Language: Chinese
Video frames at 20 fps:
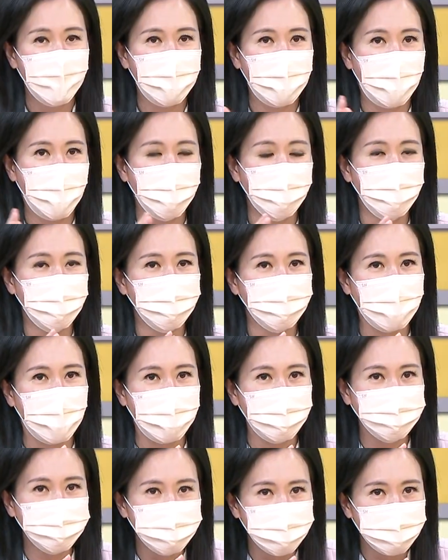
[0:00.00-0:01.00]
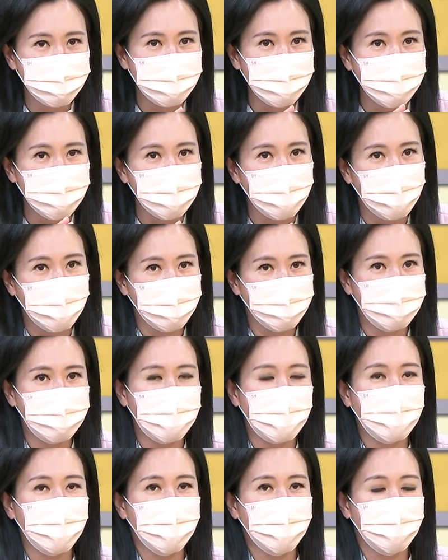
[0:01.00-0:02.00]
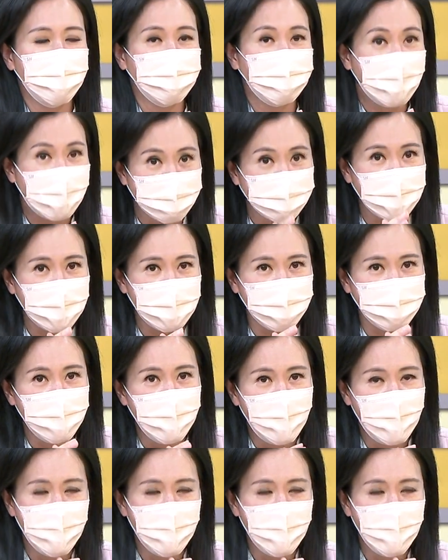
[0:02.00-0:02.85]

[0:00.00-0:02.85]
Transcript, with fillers: 然后来赴日哦，这一个悼念。